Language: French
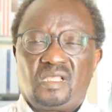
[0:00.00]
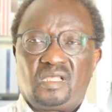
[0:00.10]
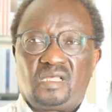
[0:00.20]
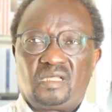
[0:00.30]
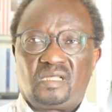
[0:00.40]

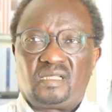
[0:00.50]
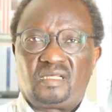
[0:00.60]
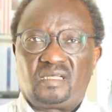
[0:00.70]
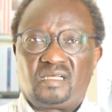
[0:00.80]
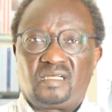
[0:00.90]

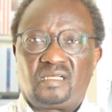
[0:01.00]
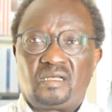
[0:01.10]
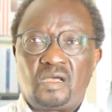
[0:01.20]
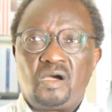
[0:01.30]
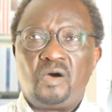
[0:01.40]

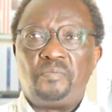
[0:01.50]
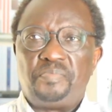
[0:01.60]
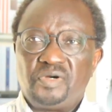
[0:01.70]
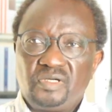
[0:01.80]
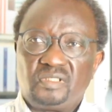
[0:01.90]
un
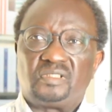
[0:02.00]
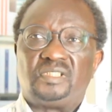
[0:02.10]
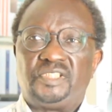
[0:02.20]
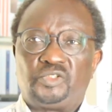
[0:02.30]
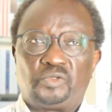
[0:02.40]
peu,
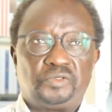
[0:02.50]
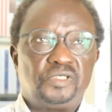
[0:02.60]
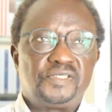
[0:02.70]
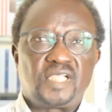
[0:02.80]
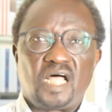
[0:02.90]
disons,
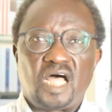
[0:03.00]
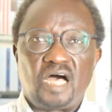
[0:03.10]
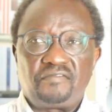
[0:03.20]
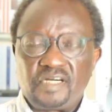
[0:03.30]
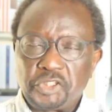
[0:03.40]
deux ans
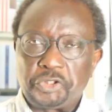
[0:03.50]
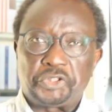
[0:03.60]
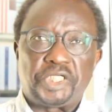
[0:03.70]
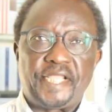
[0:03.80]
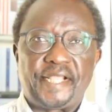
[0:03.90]
avant que
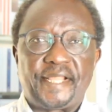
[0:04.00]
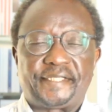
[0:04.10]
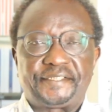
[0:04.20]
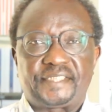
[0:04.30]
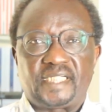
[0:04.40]
je n'aille à la
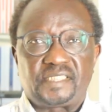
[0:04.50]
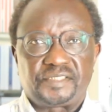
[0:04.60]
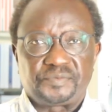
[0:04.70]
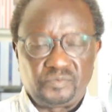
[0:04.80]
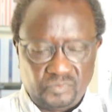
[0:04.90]
retraite.
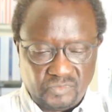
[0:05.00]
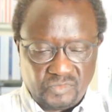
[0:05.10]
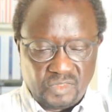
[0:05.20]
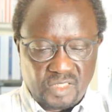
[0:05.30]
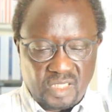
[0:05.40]

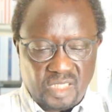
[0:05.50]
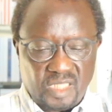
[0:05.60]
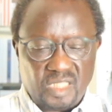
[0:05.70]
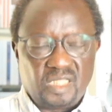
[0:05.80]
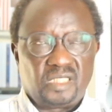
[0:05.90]

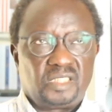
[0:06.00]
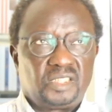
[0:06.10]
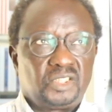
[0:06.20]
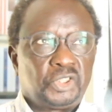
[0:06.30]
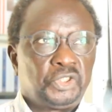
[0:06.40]

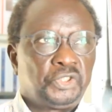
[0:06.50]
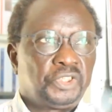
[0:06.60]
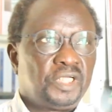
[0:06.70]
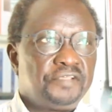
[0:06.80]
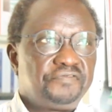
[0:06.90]

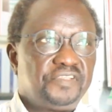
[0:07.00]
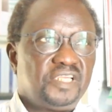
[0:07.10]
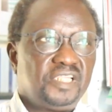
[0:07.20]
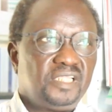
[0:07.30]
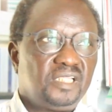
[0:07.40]
je l'ai
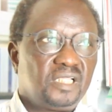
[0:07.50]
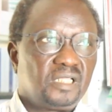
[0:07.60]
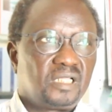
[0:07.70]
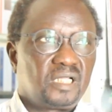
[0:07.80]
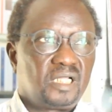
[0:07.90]
fini
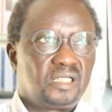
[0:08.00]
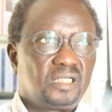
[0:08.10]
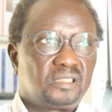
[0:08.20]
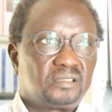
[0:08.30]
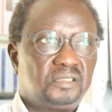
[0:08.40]

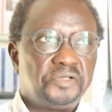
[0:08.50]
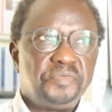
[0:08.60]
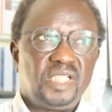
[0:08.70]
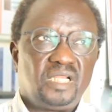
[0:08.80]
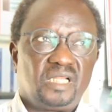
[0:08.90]
en
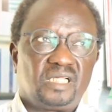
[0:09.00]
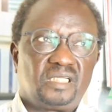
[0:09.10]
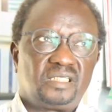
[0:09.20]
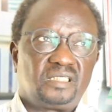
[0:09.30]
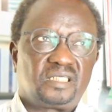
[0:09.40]

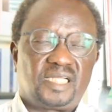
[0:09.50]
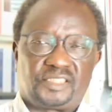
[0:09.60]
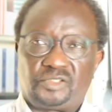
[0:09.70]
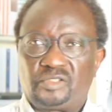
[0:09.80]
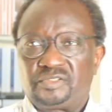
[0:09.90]

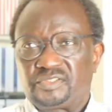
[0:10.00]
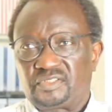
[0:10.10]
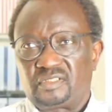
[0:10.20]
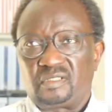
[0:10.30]
2014,